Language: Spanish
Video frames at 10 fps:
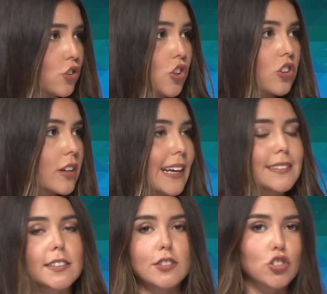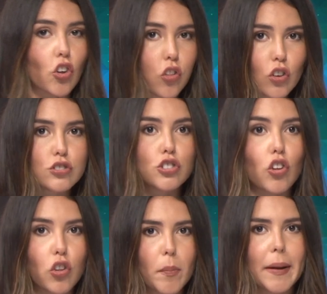Yo creo que haces todo,
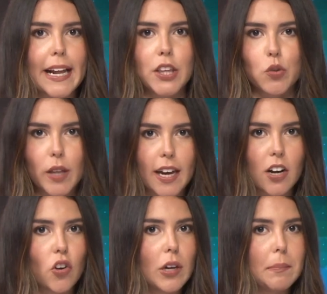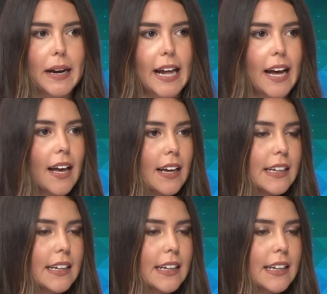todo para ayudarlo y para